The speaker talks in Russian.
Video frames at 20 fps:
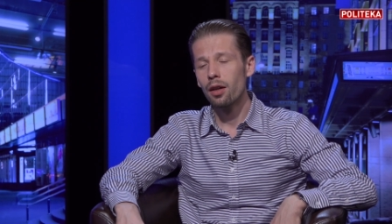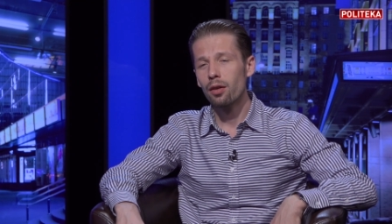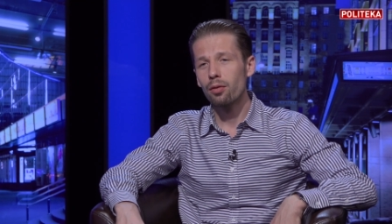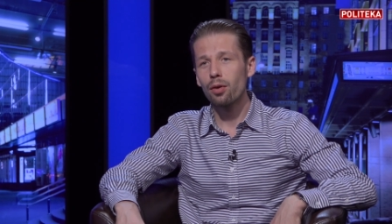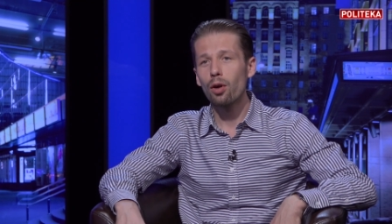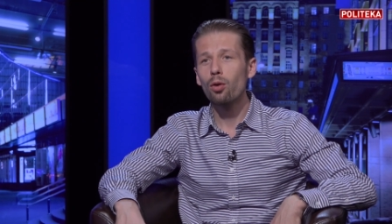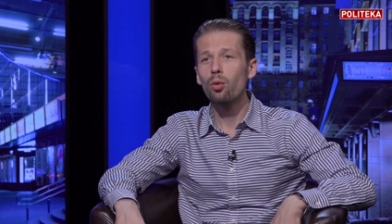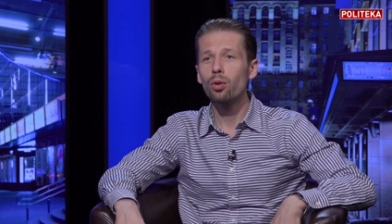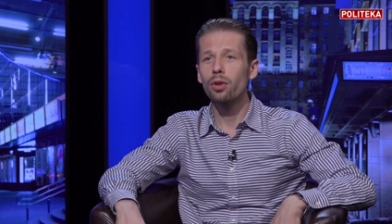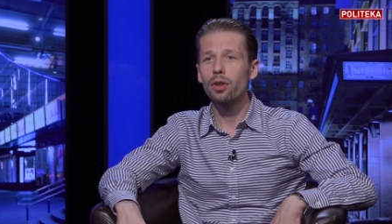в
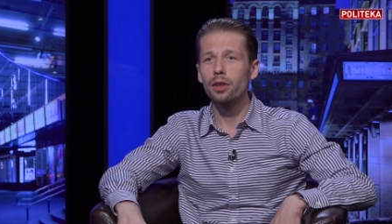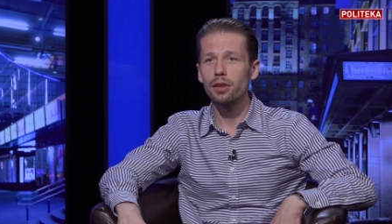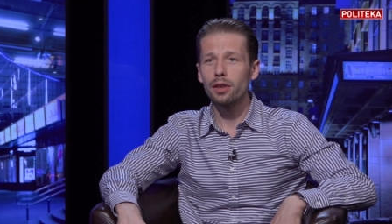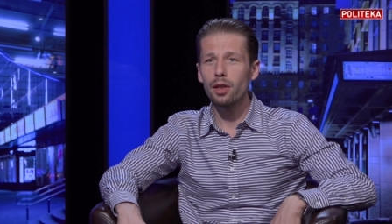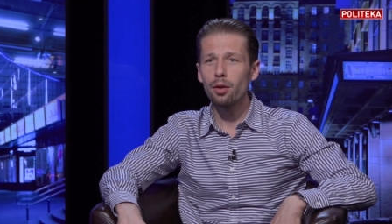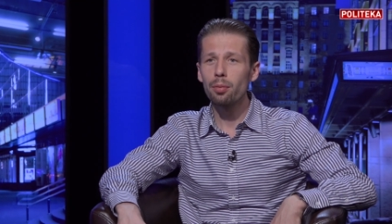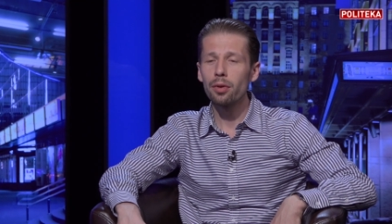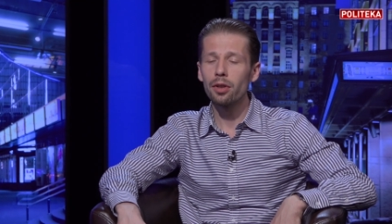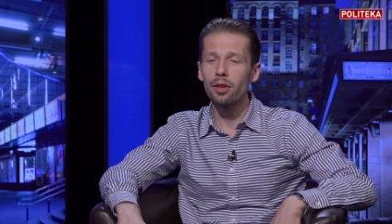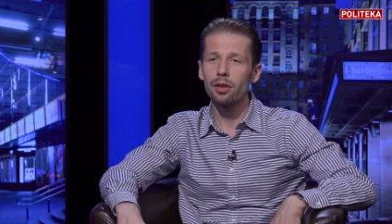какой-то
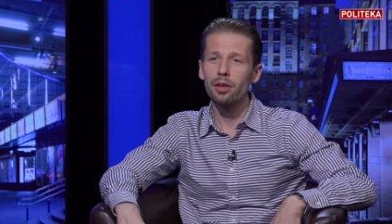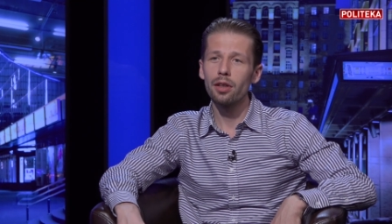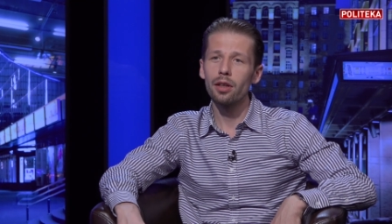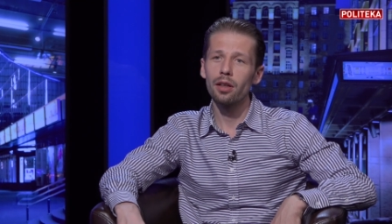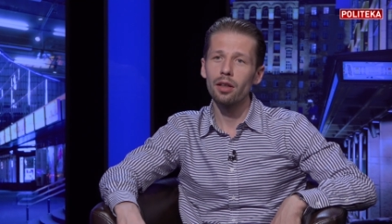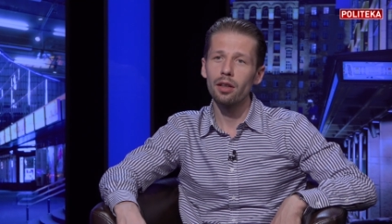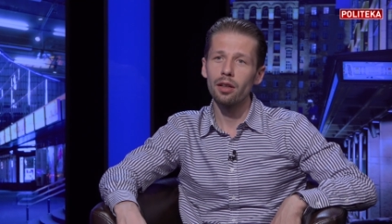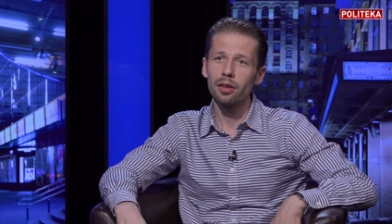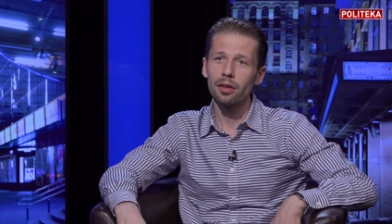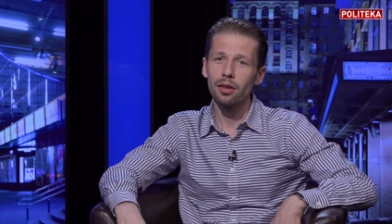степени те
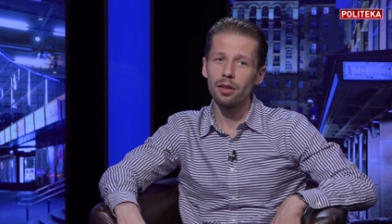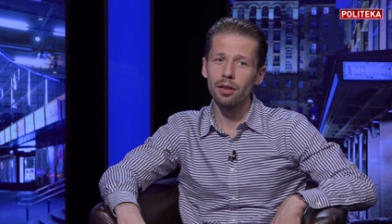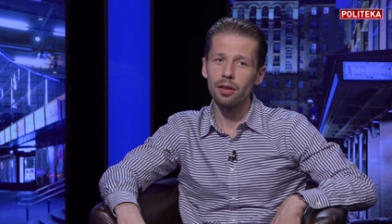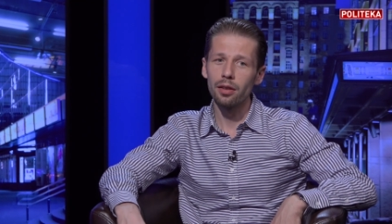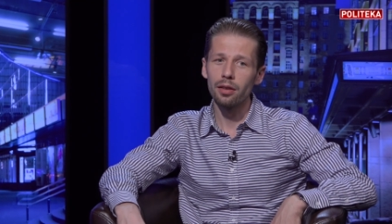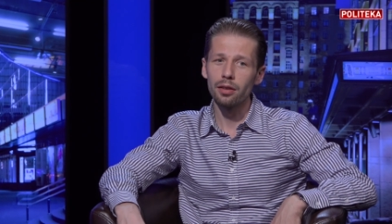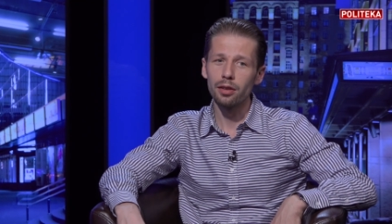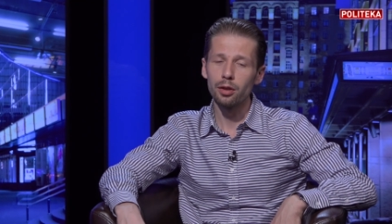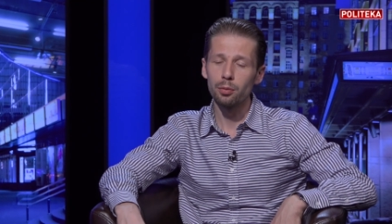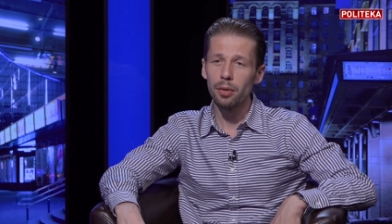или
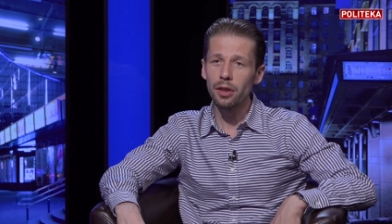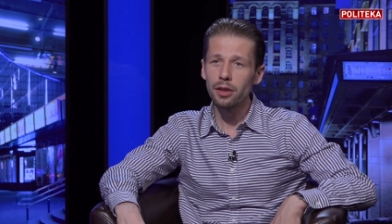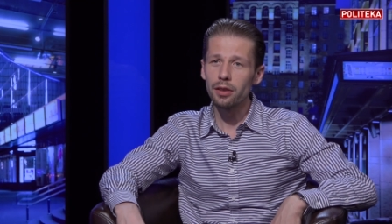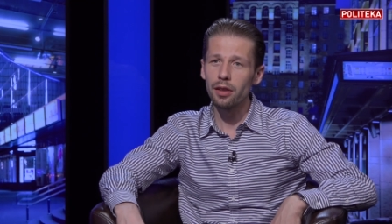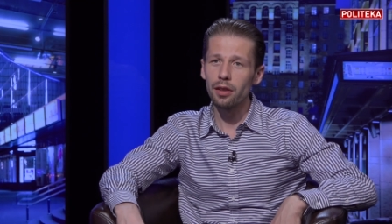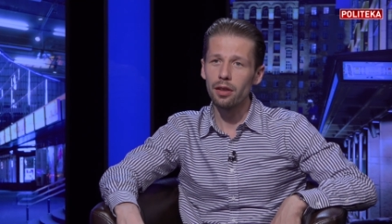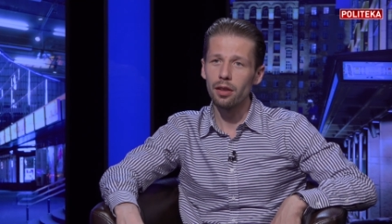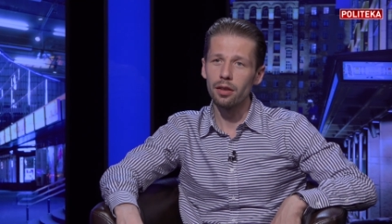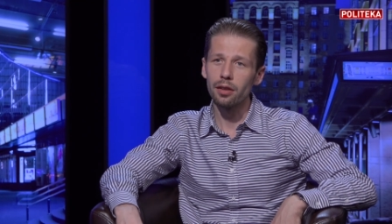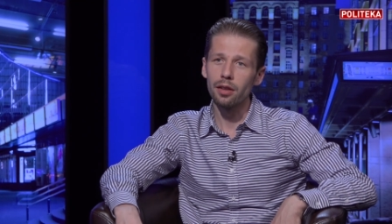иные
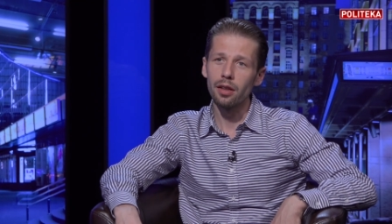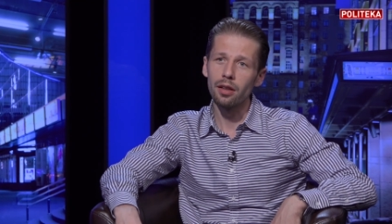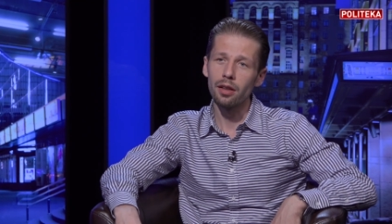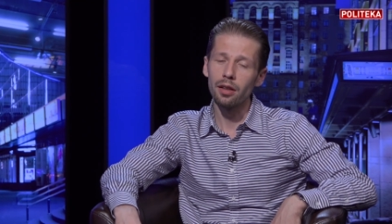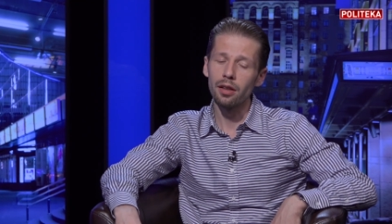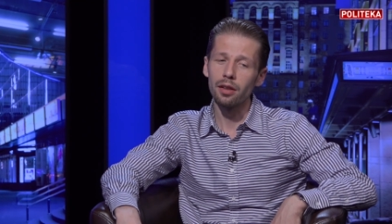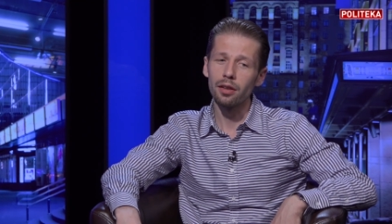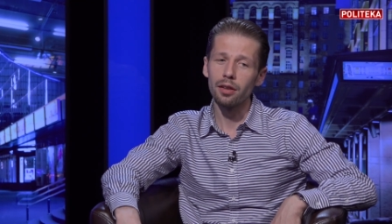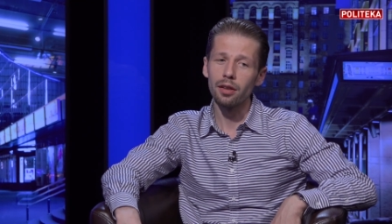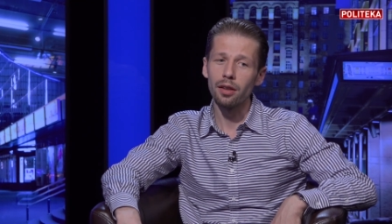списки или те
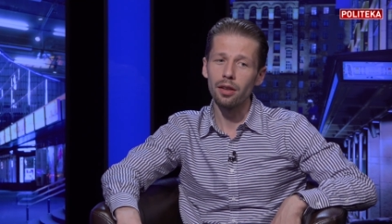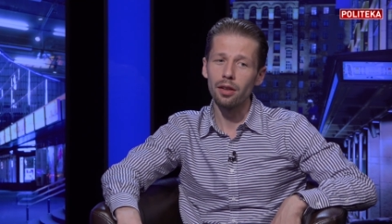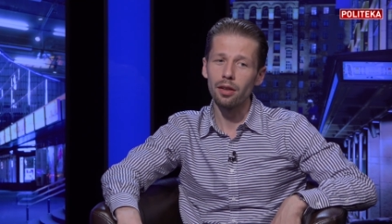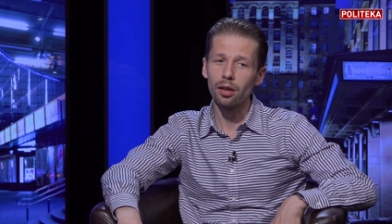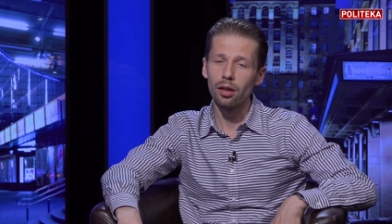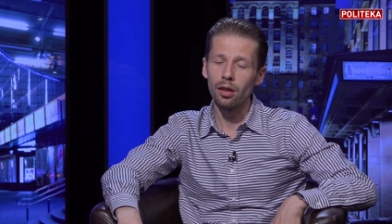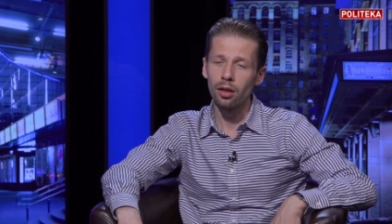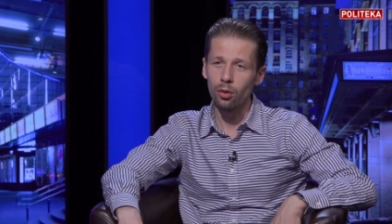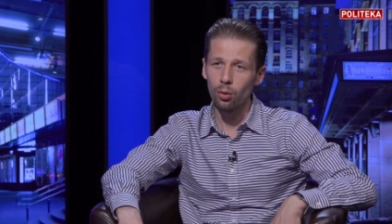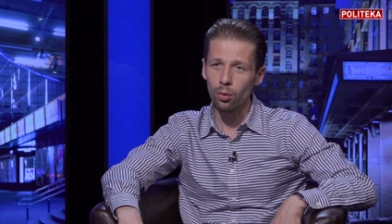или иные
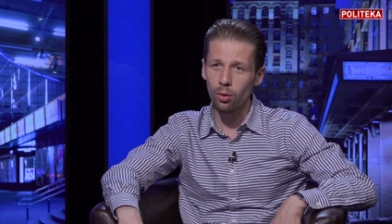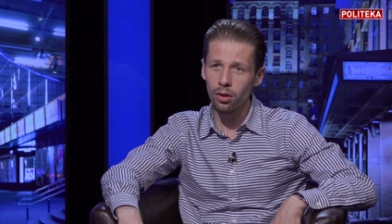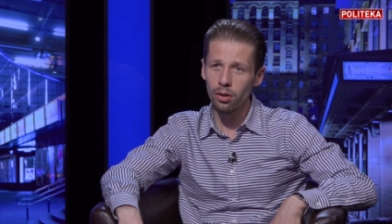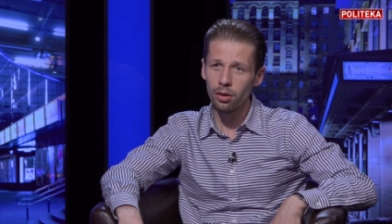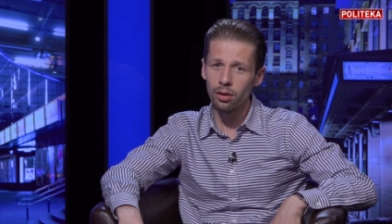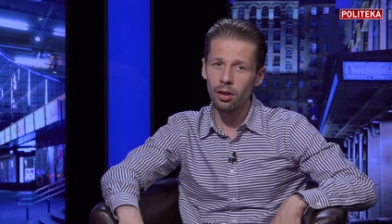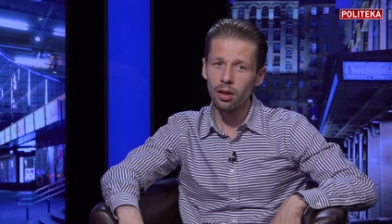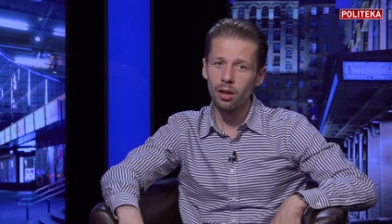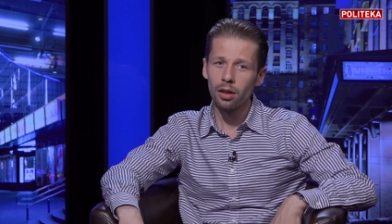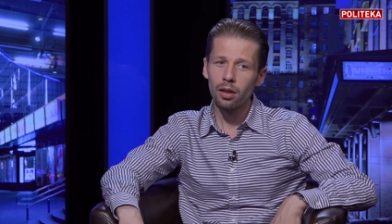округа